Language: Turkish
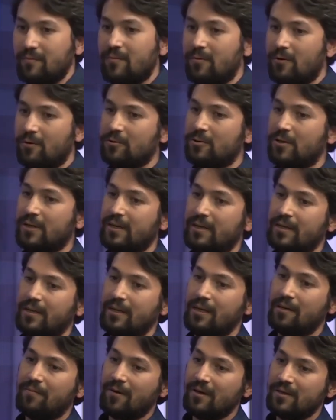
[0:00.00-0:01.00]
özellikle
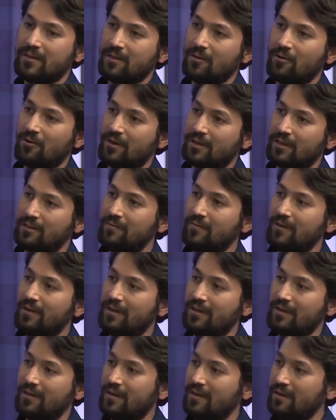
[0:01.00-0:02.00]
yabancı öğretimiyle
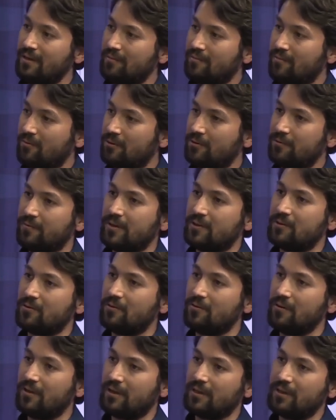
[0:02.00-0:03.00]
ilgili
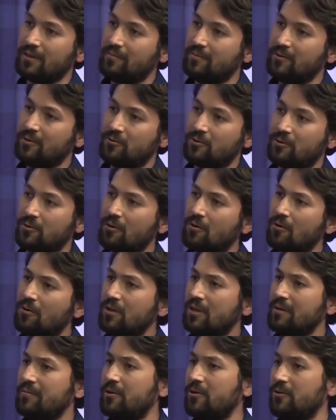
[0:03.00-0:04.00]
motivasyonlarında bir düşüklük
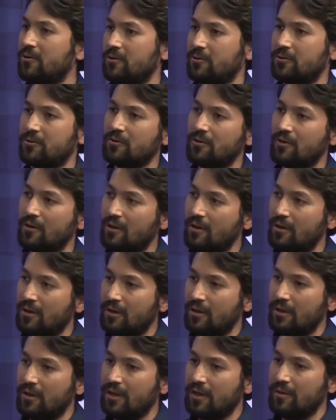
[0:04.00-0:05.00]
olabiliyor.
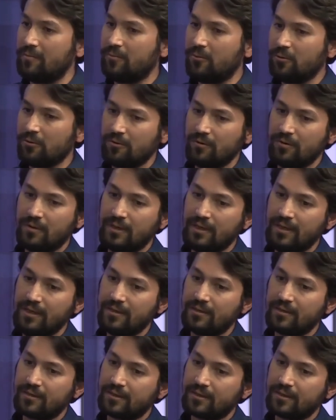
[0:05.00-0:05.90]
E, bunun ilk